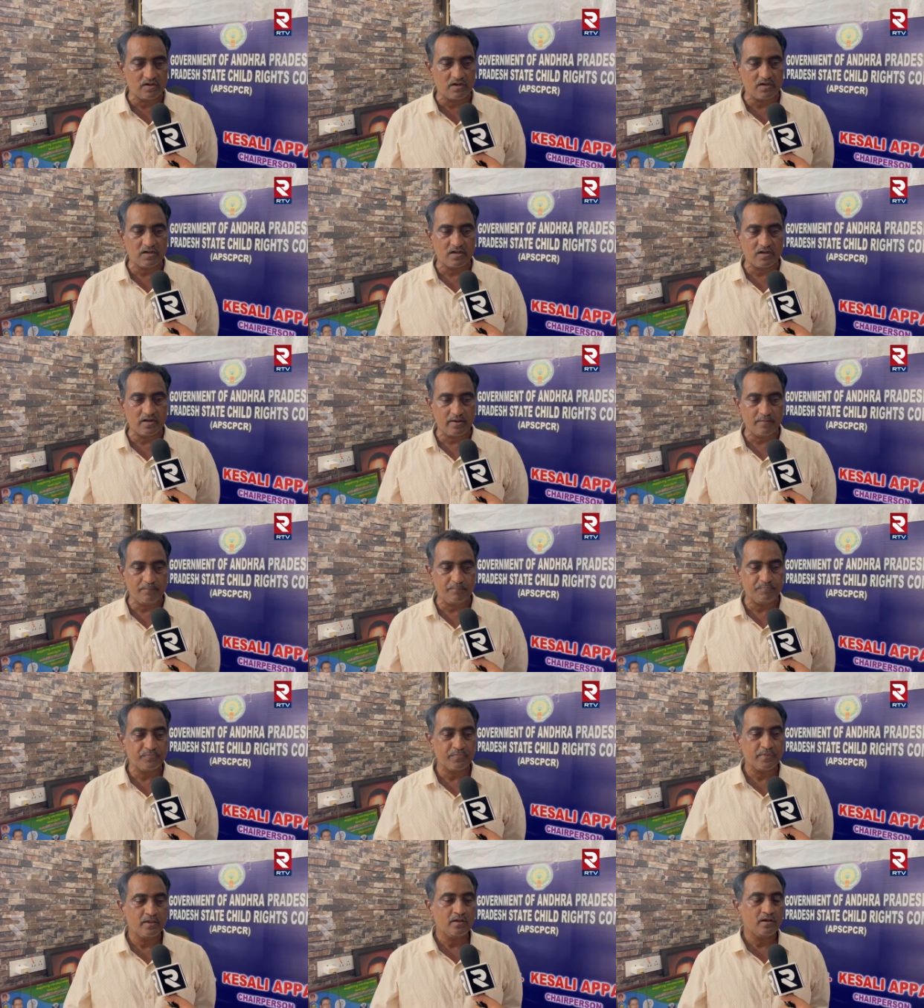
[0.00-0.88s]
ఏంటంటే
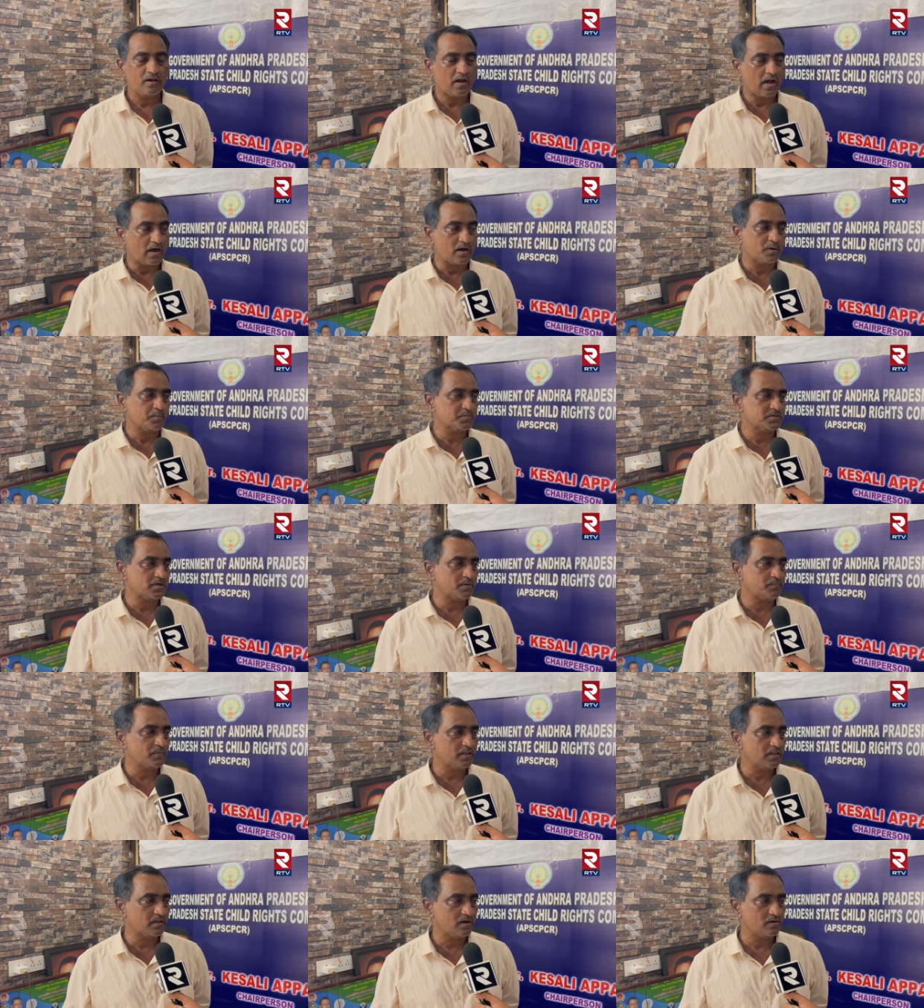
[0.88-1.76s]
అక్రమ
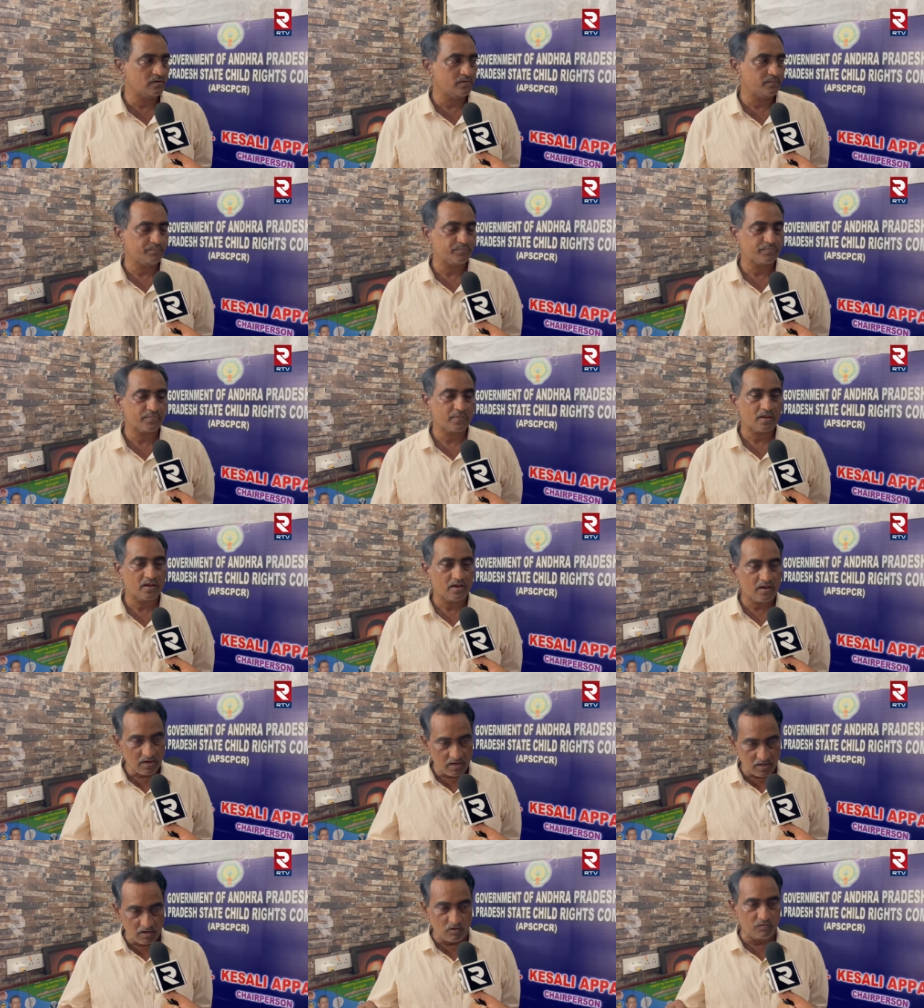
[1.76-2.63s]
సంబంధాలు
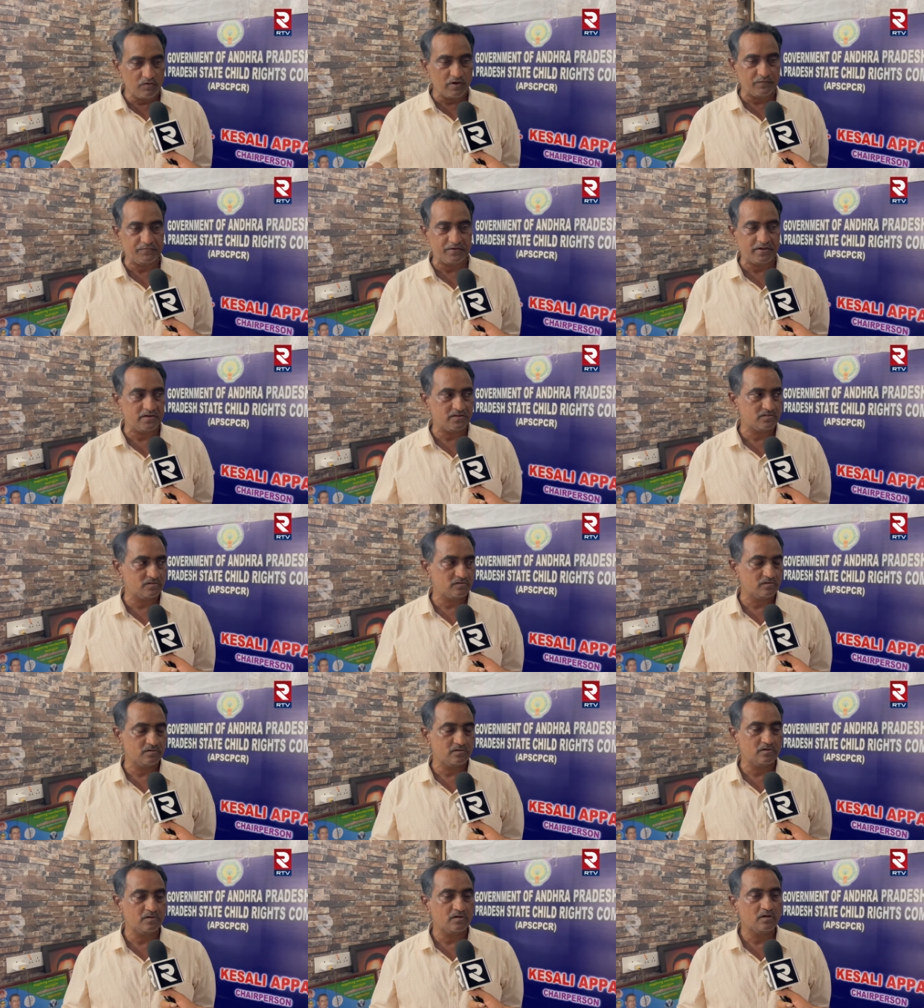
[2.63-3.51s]
ఈ లవ్ అఫైర్స్
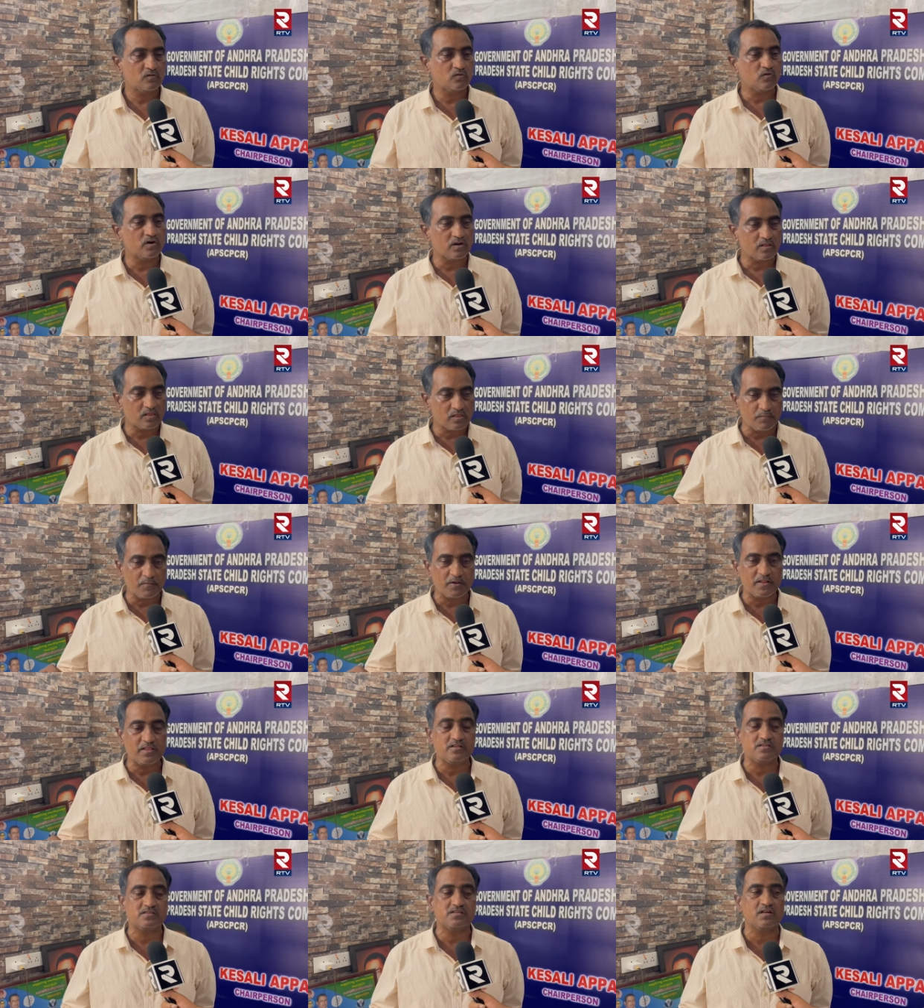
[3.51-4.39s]

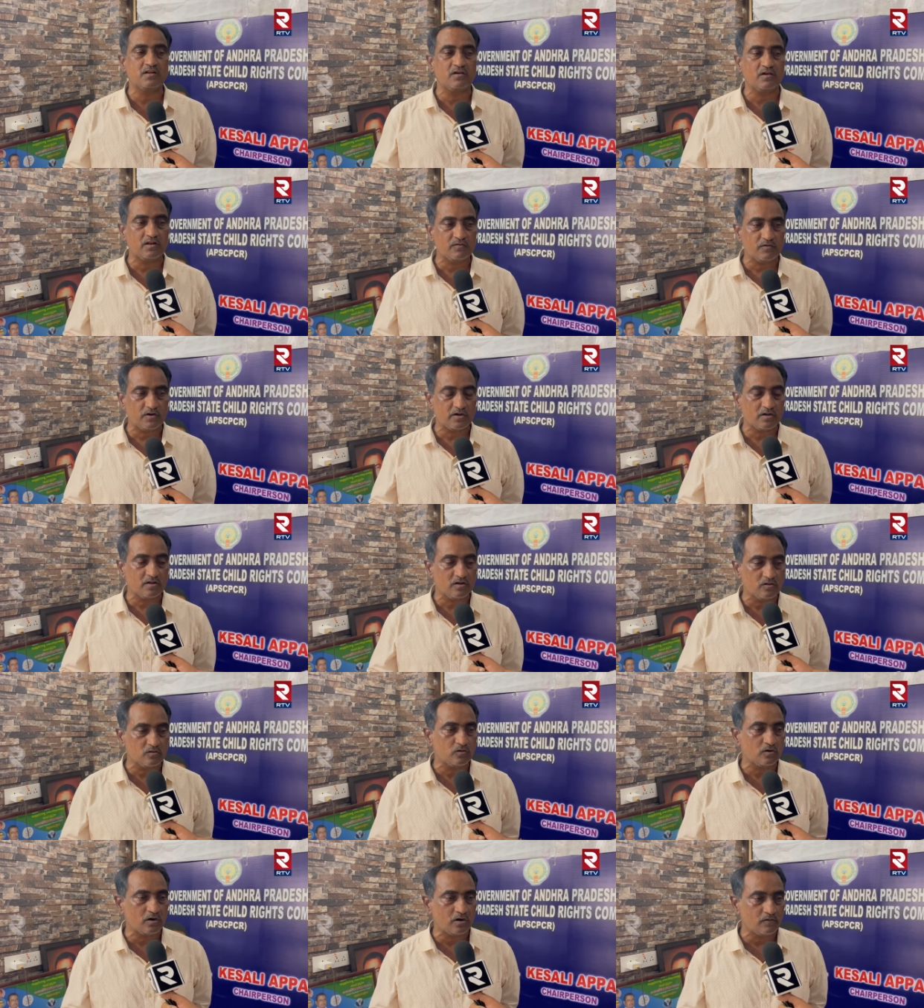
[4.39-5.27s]
కొంతమంది చెడు అలవాట్లకి
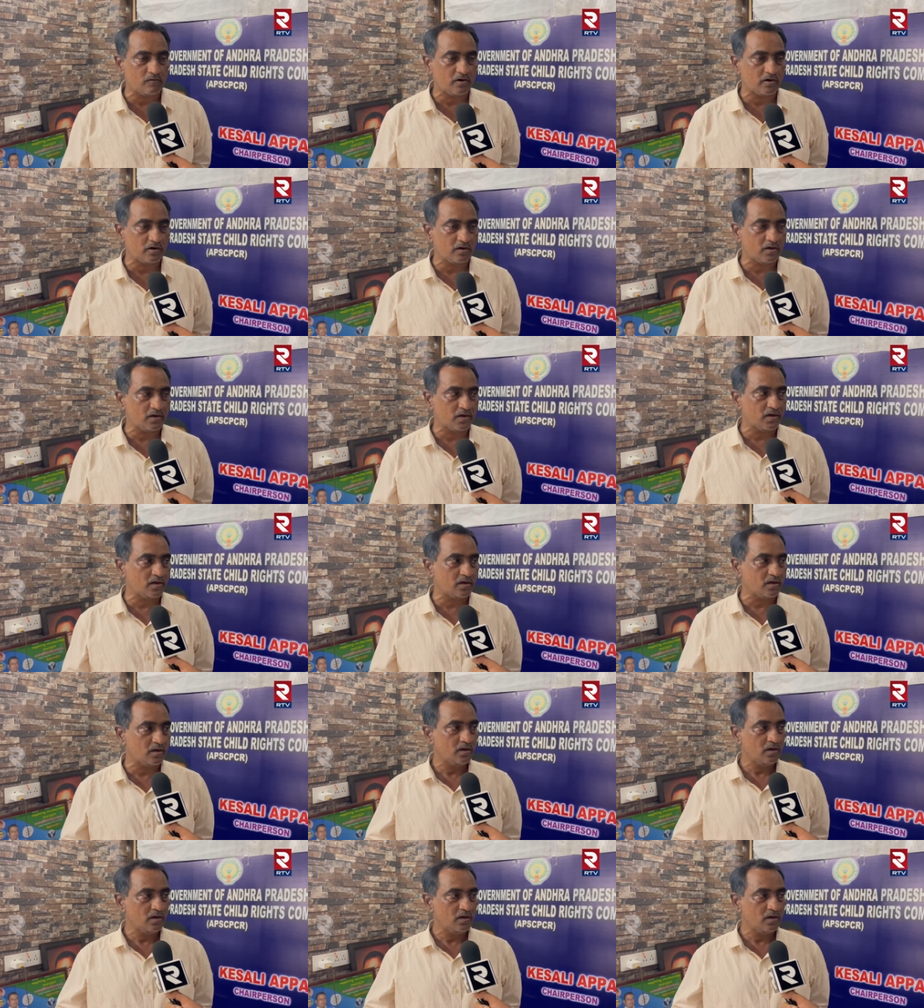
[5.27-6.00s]
దురలవాట్లకి